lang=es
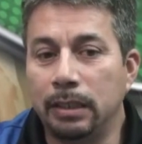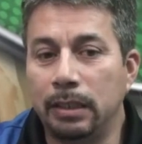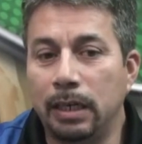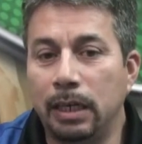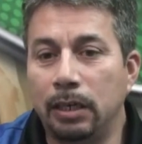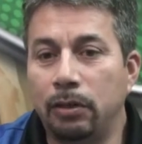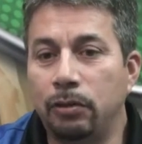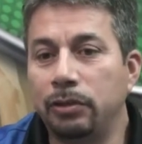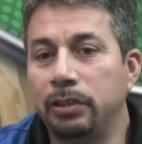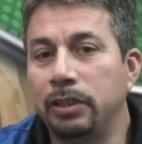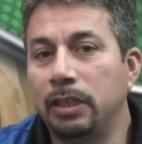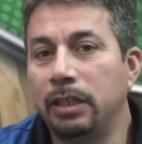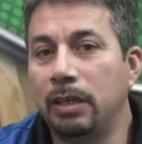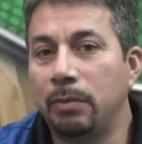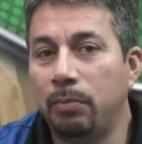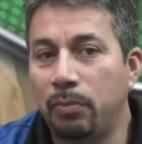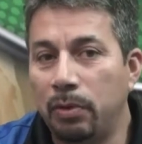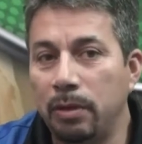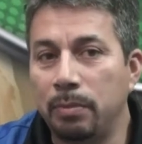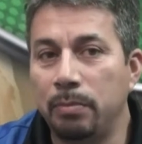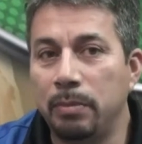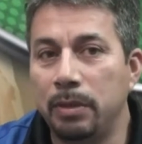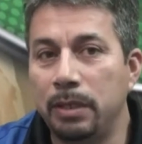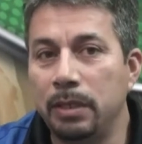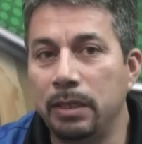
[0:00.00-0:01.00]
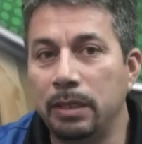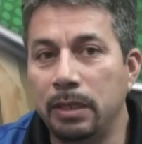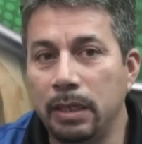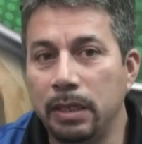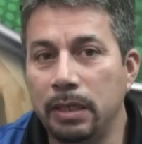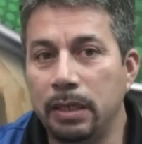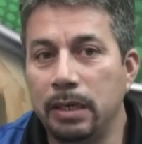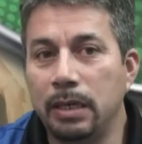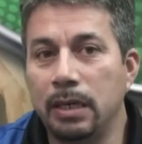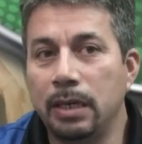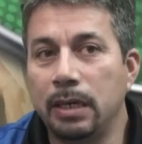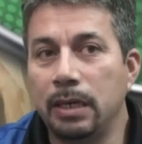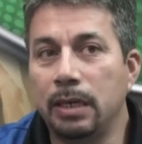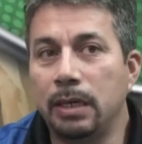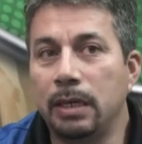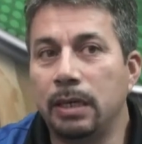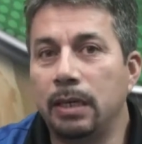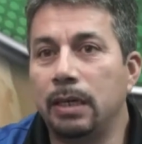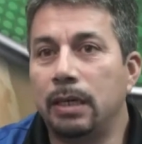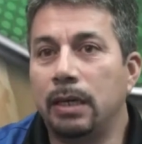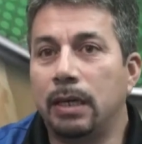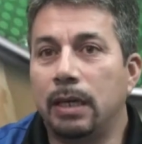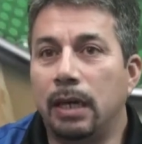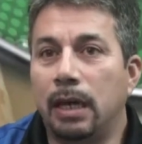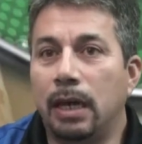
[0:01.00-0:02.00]
las cosas que pueden venir de aquí
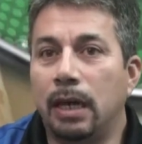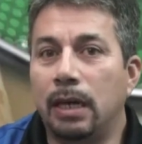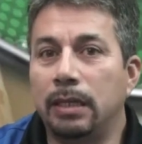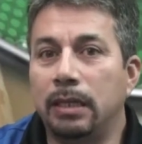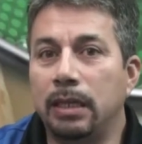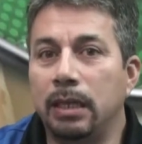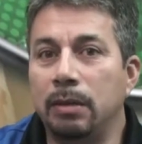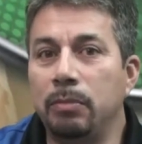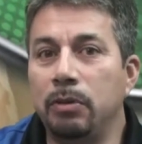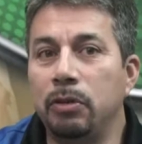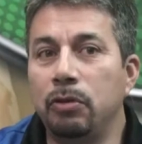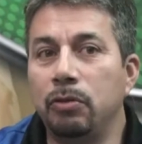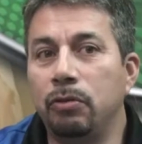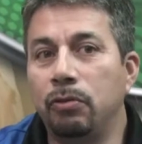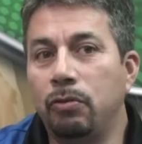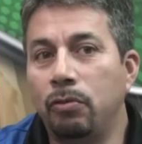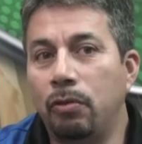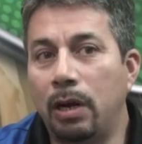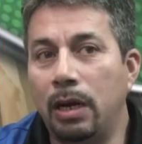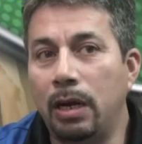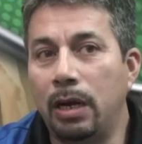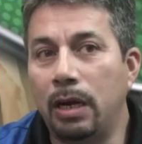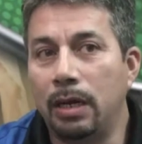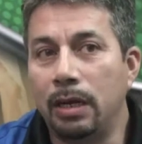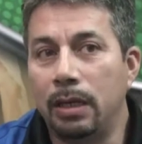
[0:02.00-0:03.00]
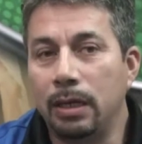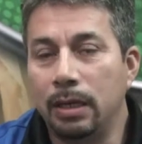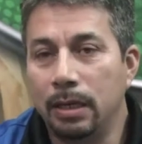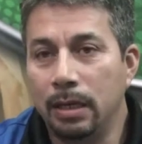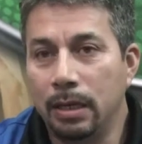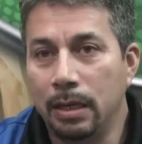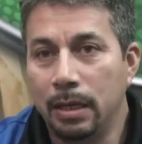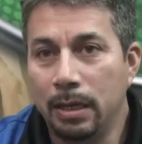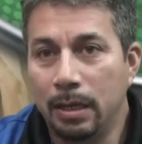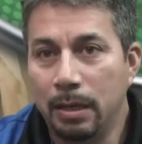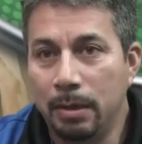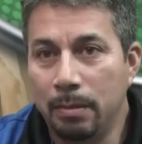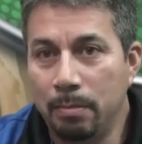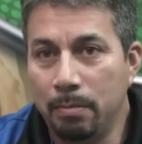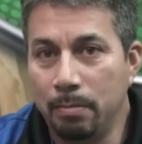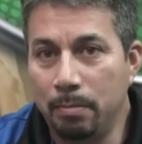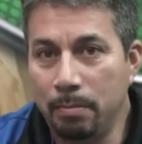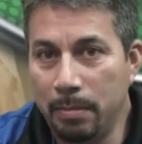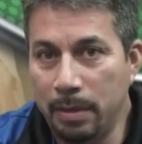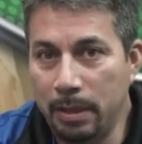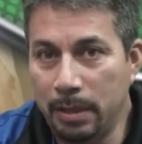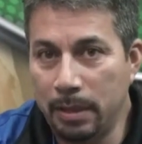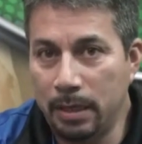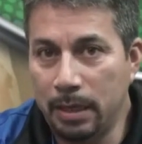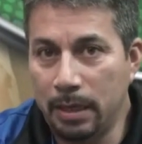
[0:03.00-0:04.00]
al término o a la
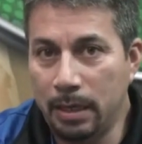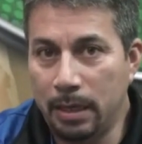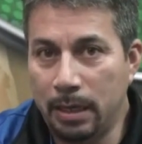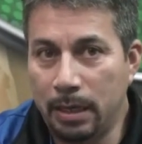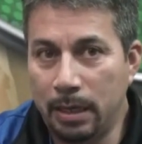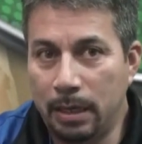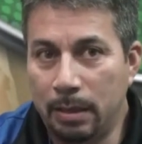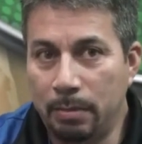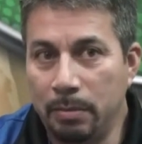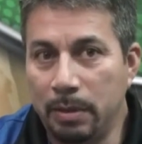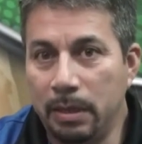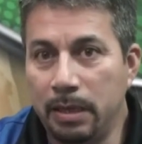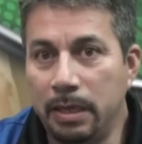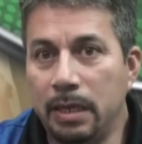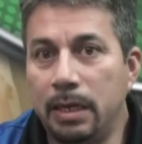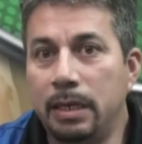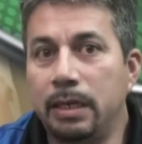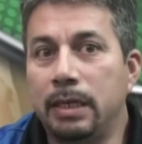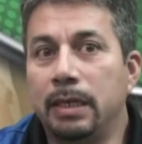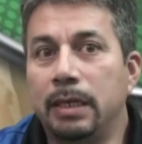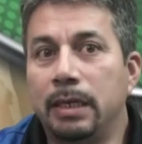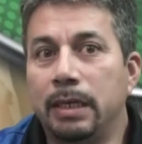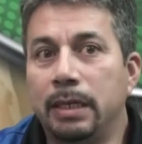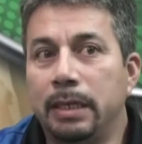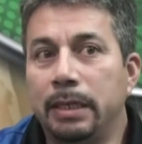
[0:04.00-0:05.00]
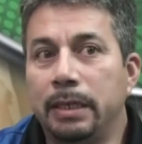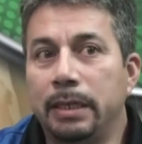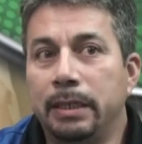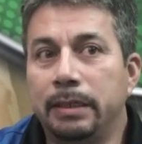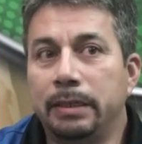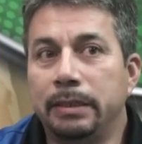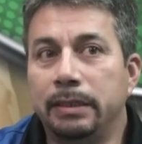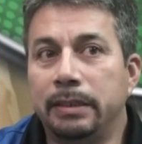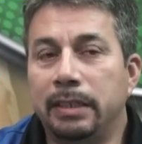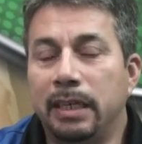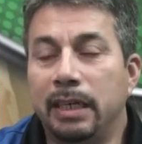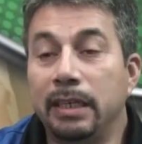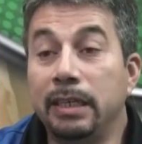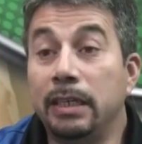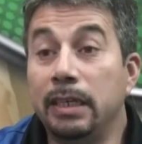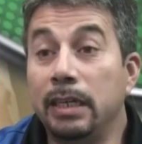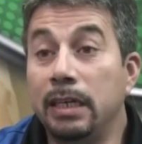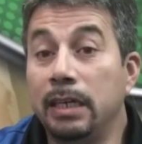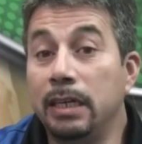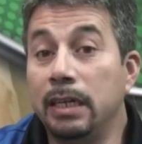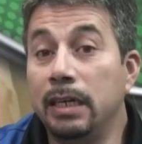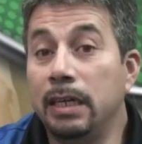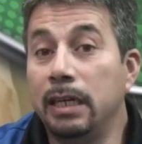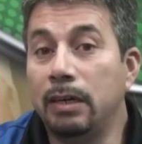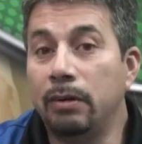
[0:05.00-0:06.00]
media, mediana
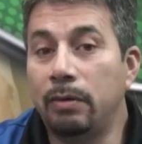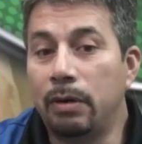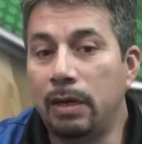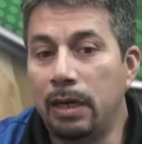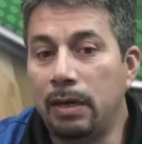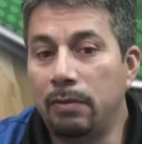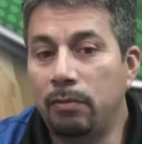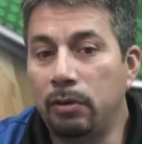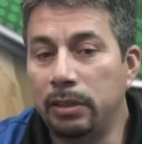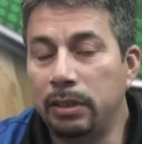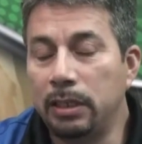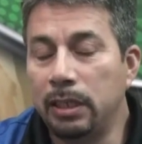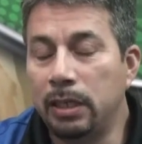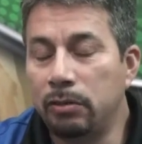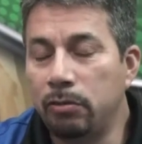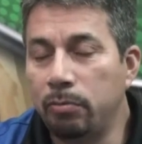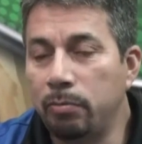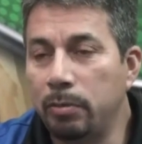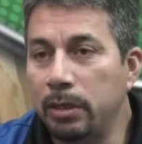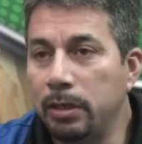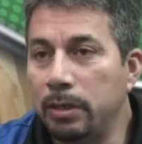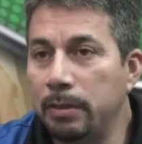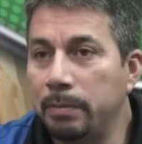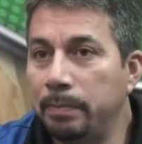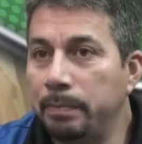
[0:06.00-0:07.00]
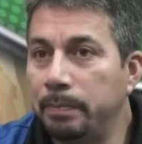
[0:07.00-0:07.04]
tranquilidad o a la vuelta a la normalidad.